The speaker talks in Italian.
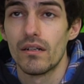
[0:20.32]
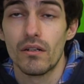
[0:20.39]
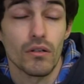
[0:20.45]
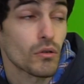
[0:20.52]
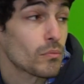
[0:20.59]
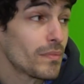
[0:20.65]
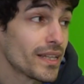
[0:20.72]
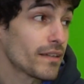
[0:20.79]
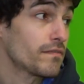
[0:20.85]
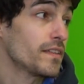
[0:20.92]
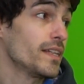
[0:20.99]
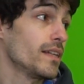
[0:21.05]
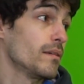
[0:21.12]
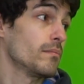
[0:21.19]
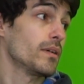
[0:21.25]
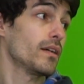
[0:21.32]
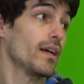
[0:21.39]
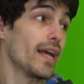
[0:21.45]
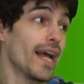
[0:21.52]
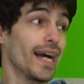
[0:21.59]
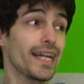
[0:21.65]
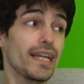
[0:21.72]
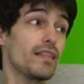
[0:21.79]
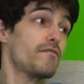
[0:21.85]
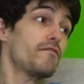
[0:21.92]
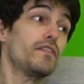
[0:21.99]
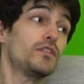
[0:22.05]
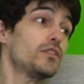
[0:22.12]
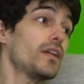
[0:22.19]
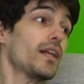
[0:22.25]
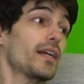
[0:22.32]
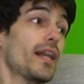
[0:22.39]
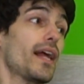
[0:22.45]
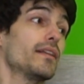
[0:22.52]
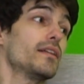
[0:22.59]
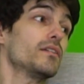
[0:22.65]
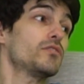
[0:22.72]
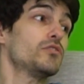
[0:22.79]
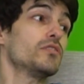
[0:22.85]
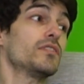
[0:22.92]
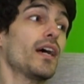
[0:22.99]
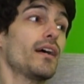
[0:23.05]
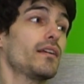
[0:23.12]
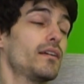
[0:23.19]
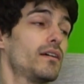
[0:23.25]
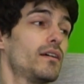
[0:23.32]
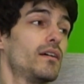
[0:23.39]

roba da film. È anche difficile crederci, sai?